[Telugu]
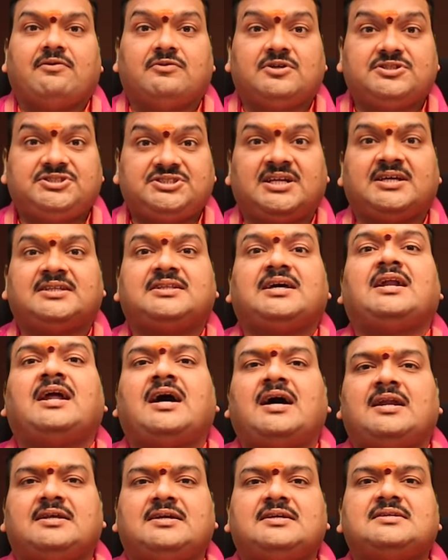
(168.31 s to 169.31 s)
వచ్చిన
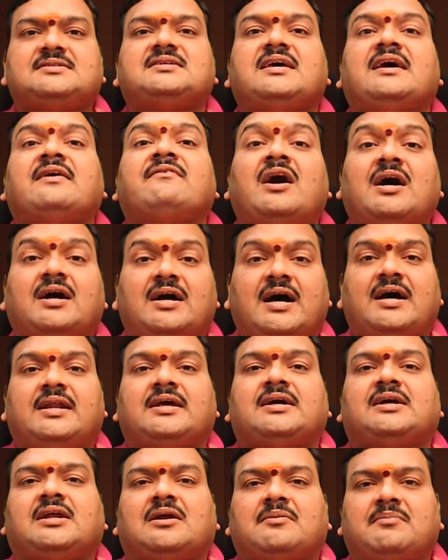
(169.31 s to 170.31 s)
ధనాన్ని సేవా
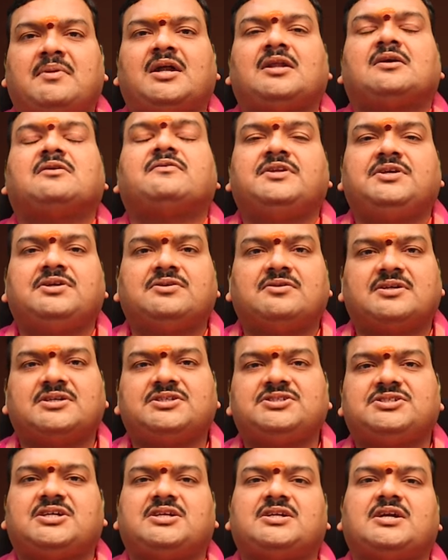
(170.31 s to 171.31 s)
కార్యక్రమాలకు
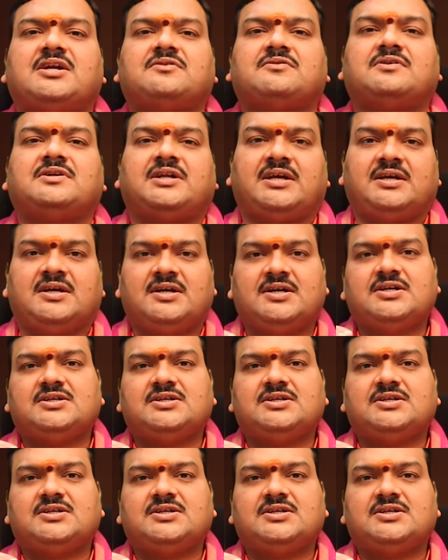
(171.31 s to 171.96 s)
వినియోగించేటటువంటి